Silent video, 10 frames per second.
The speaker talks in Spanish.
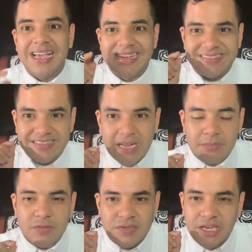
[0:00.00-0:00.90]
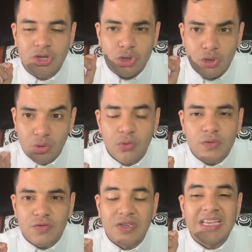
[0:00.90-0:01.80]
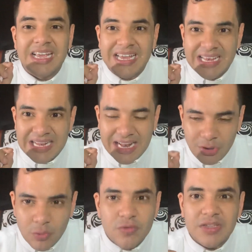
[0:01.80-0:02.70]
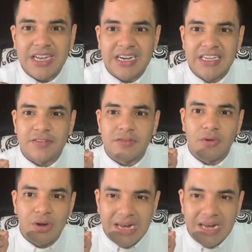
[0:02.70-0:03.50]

estamos siendo luz, la luz de Cristo,